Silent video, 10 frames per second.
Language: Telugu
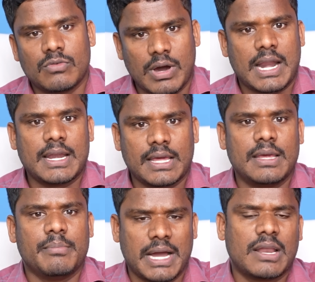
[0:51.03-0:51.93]
వారానికి
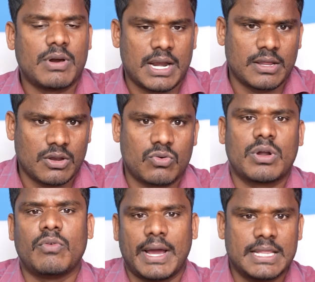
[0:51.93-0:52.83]
మంగళవారానికి
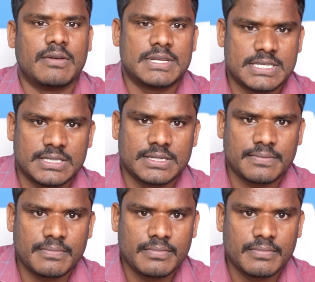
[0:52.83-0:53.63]
అనుకుంటా వాయిదా వేసింది